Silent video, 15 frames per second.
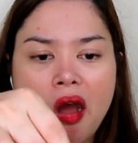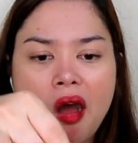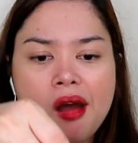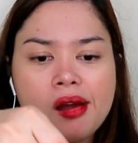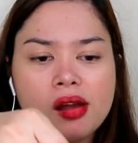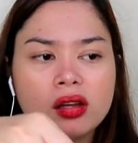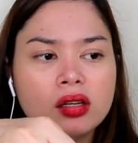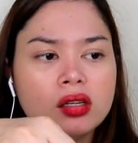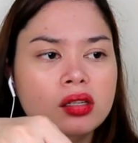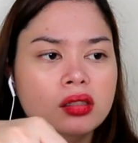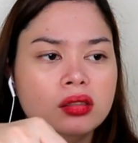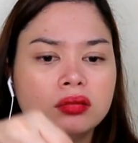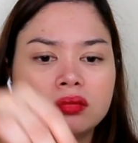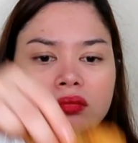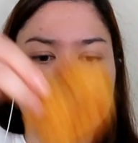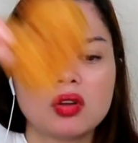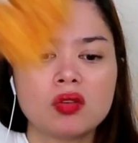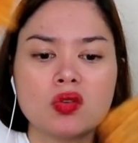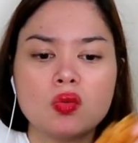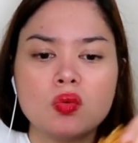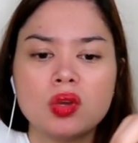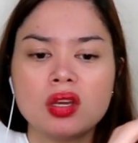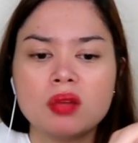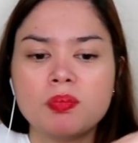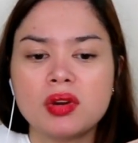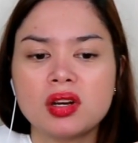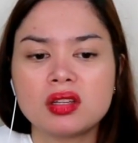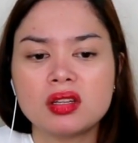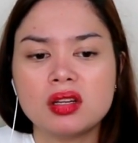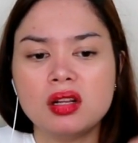Ay, paluwing
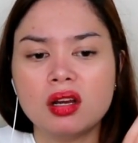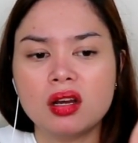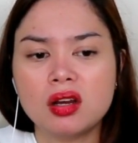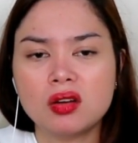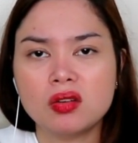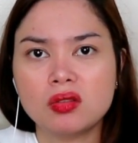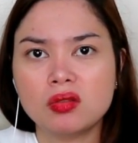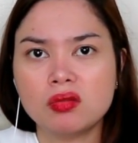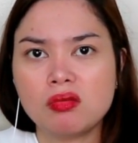part na lang ako.